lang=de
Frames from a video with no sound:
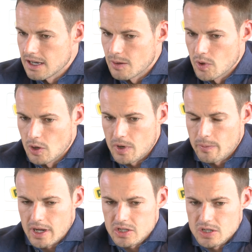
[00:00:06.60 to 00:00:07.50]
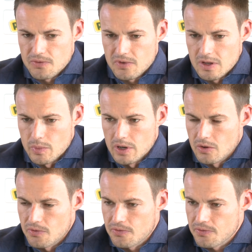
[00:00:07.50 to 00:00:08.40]
Äh, wir haben eine Mannschaft, die wir
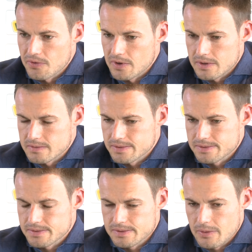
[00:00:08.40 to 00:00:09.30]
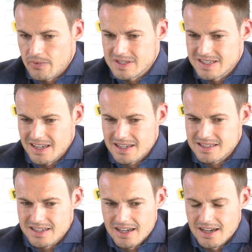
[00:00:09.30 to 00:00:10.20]
auf einfach sehr,
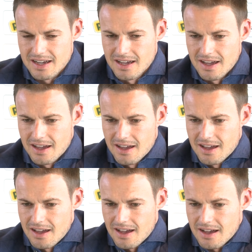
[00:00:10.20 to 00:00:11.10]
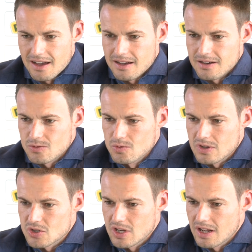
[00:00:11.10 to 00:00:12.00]
sehr äh,
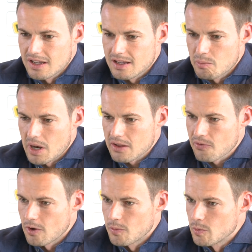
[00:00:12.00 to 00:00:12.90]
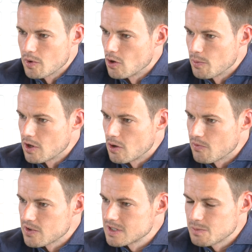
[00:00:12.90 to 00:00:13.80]
unterschiedlichen Plattformen übernommen haben,
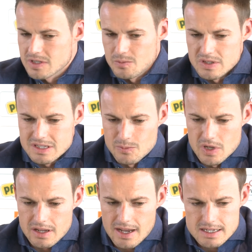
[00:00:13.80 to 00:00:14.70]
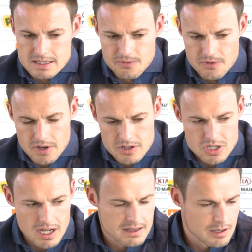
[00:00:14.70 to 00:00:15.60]
von 17 bis 37, von
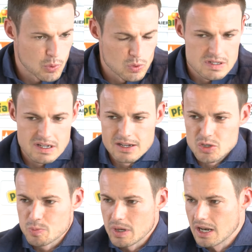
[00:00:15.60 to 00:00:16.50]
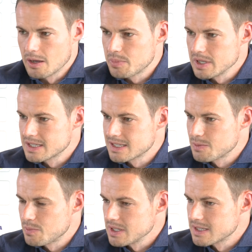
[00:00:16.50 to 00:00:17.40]
gestandener Bundesligaspieler bis,
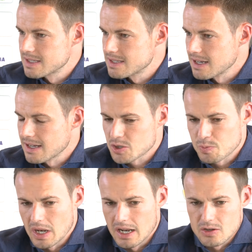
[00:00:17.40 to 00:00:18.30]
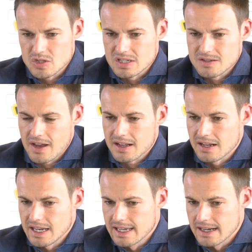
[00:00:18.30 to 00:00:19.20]
bis äh, Spielern aus der zweiten
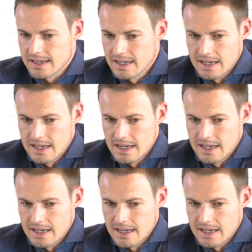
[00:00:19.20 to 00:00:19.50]
Liga,